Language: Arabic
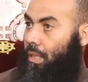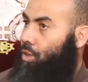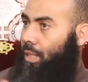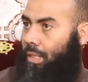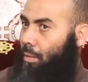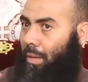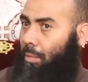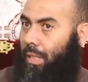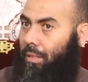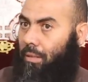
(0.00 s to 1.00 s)
شئت أم
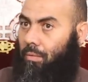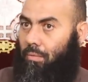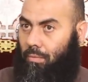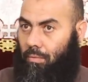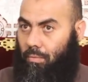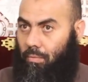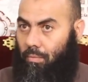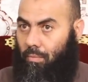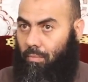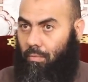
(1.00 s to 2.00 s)
أبيت
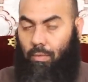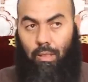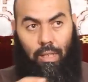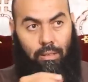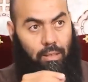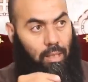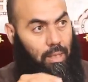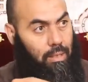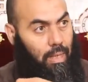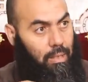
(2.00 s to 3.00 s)
هذه
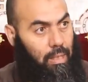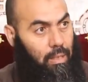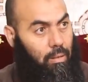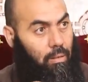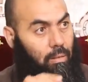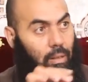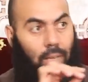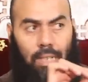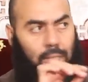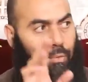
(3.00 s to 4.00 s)
التيكيتة هذه
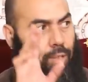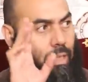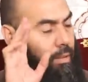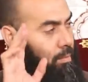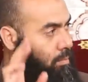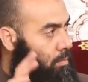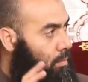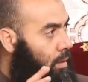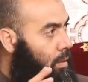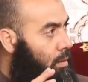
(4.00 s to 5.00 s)
لاصقة فيك
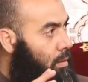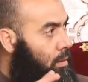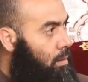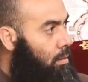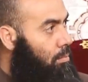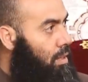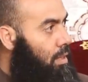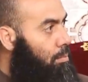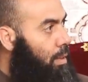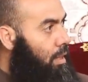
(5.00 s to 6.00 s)

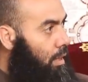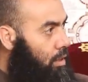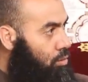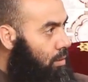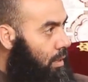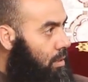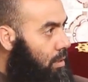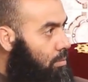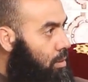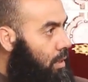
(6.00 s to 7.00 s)
مادام بين عليك شوية ديال
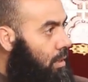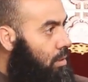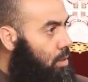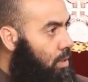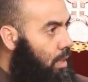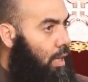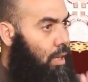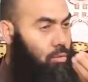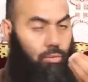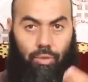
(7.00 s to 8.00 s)
السمت ديال
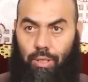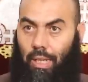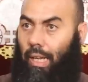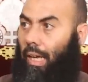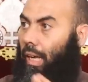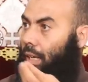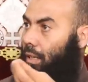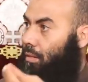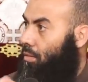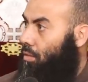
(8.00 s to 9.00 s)
الصلاة
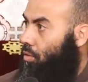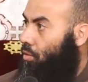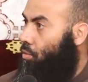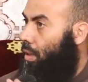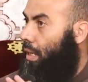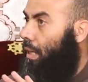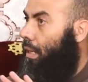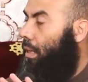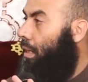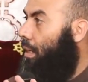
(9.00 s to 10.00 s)
والصلاح
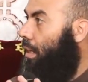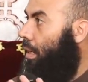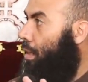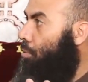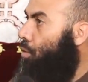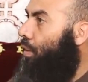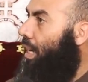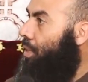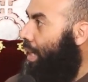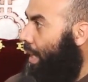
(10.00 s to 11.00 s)

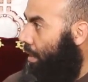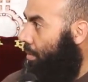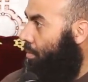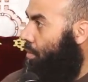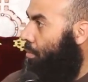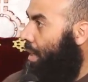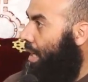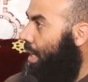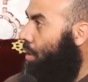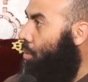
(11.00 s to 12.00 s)
والمفاصلة
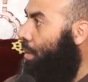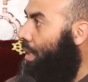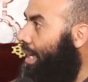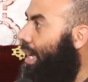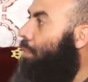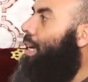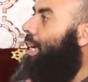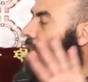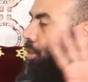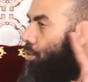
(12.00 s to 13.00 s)
بينك وبين
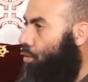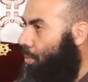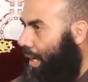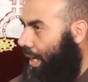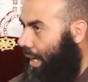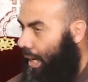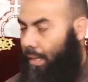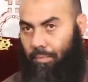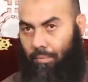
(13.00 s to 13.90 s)
كبائر الذنوب على الأقل